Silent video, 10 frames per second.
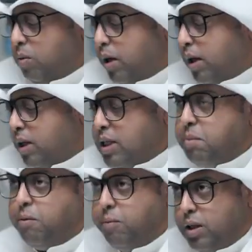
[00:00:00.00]
وهي
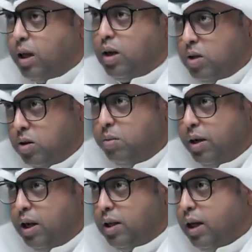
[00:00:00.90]
السبب في تراجع
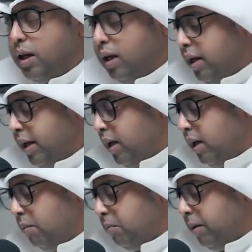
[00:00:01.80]
البلاد حقيقه يعني
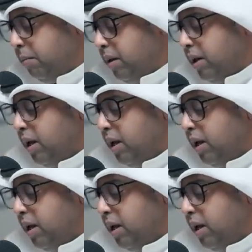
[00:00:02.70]
نعم. يعني ابو محمد